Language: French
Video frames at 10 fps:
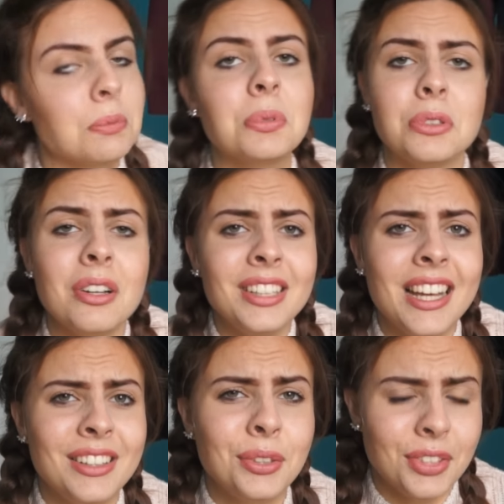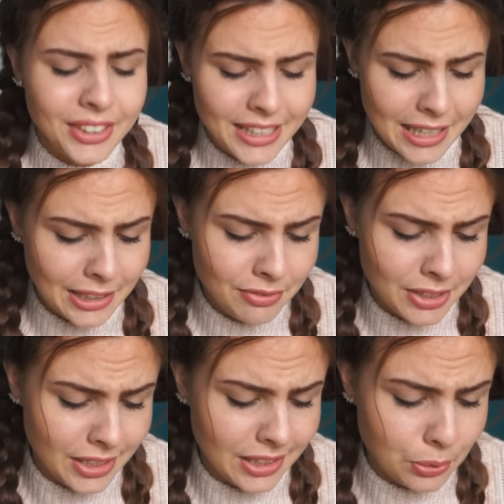Pourtant, il y a l'automne qui arrive
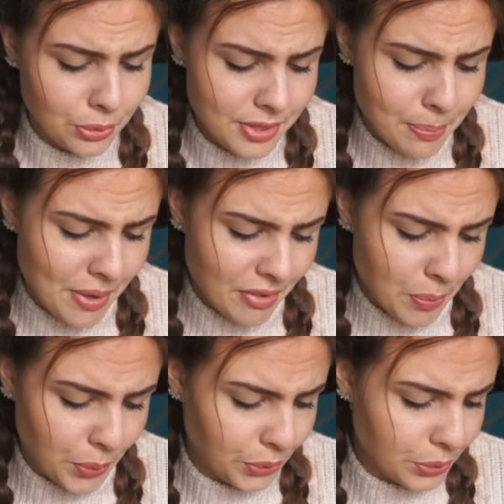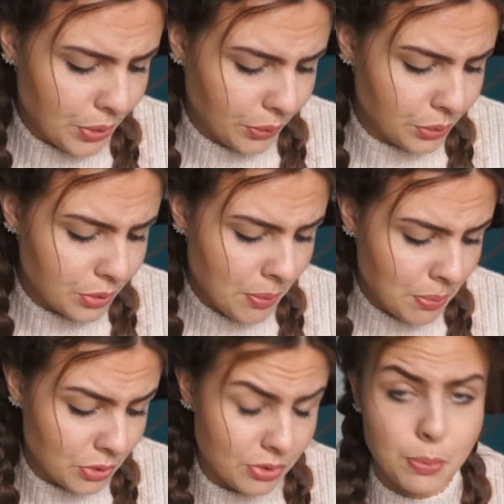et rose, c'est pas vraiment une couleur d'automne,
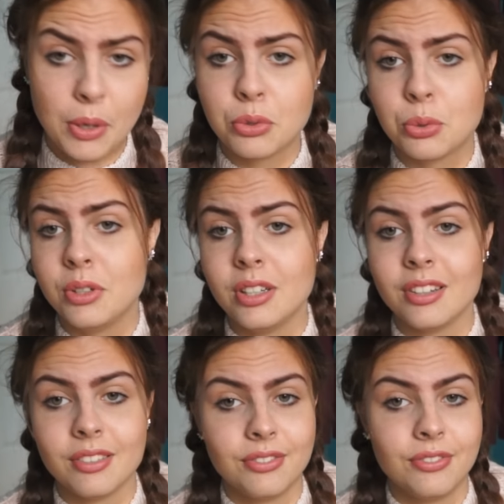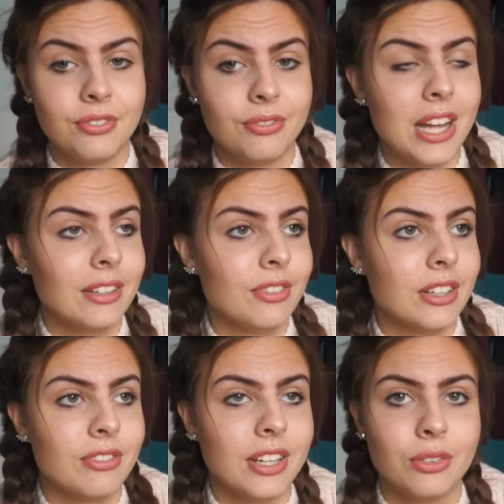mais je sais pas, je suis fan
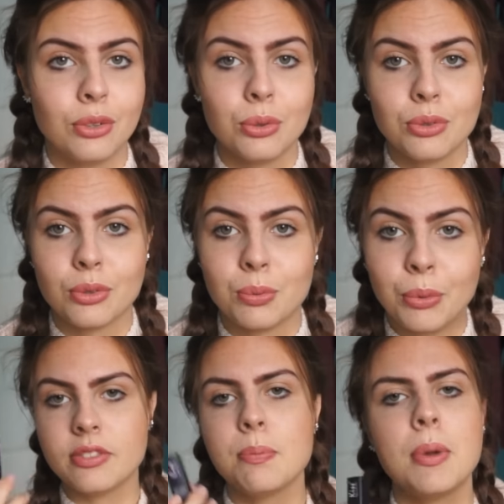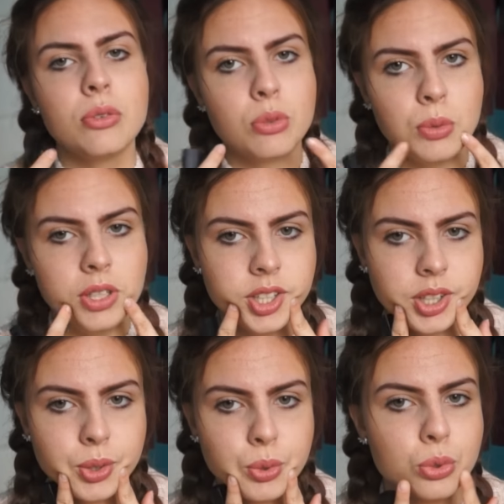fan fan de rose en ce moment. C'est pas celui
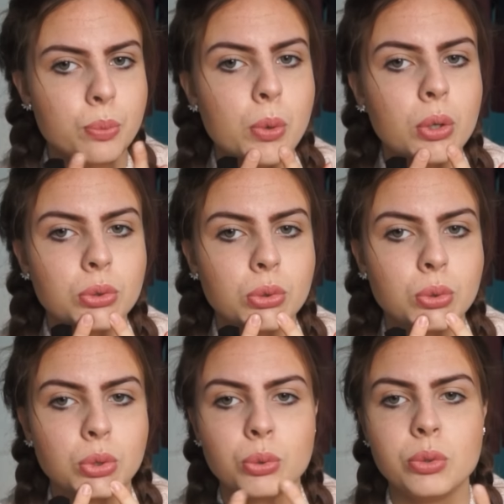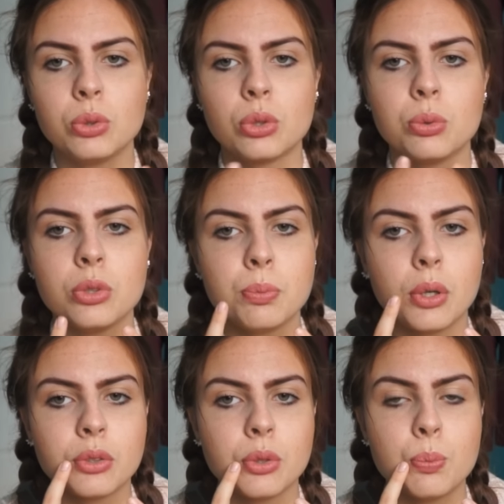euh, que je porte aujourd'hui. Aujourd'hui je
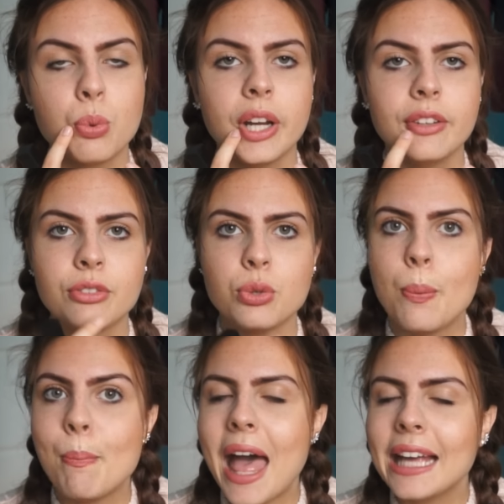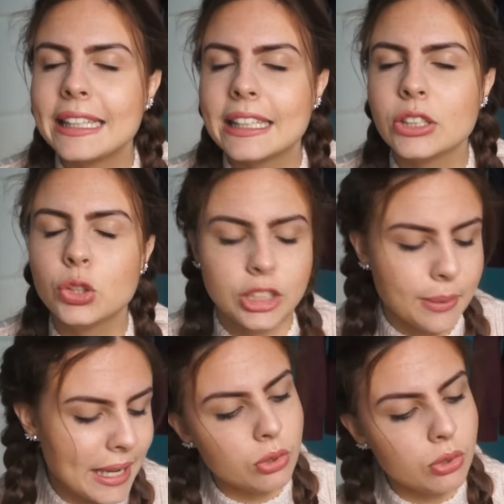porte Brave de MAC, de
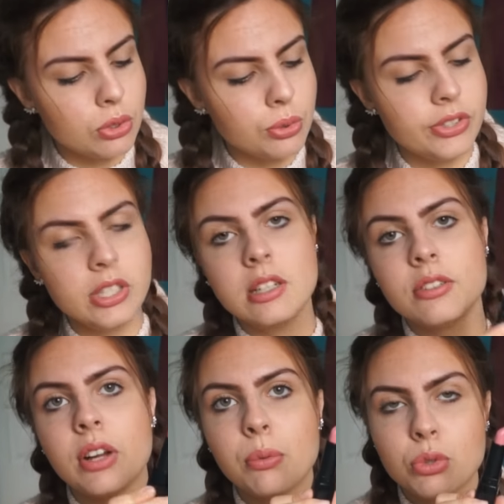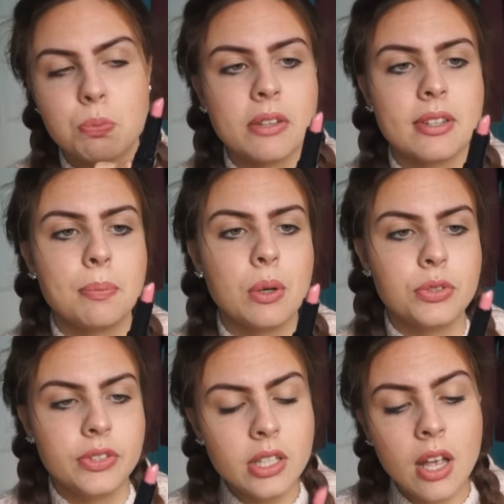chez MAC. Euh, celui-ci il est vraiment super sympa
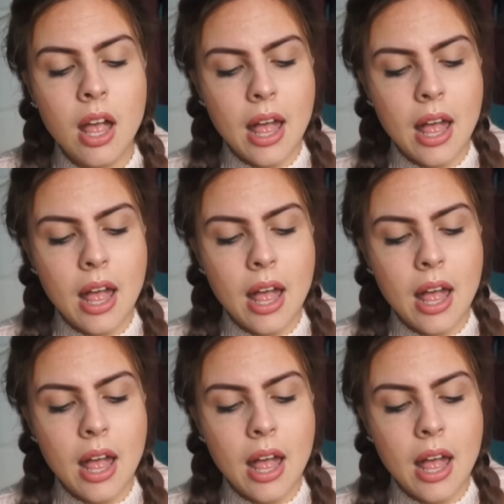aussi.